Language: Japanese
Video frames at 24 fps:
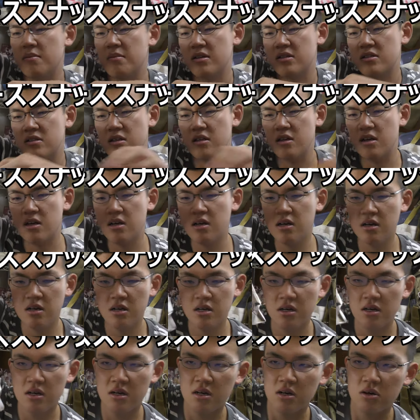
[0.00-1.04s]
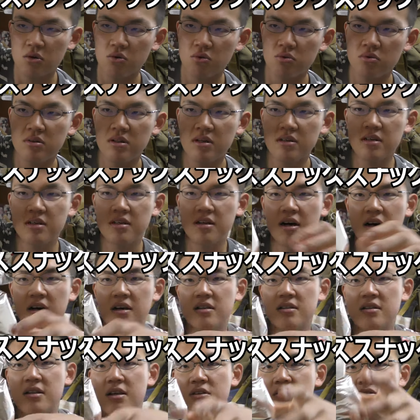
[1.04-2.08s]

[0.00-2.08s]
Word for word: いましたねこの中に入ってい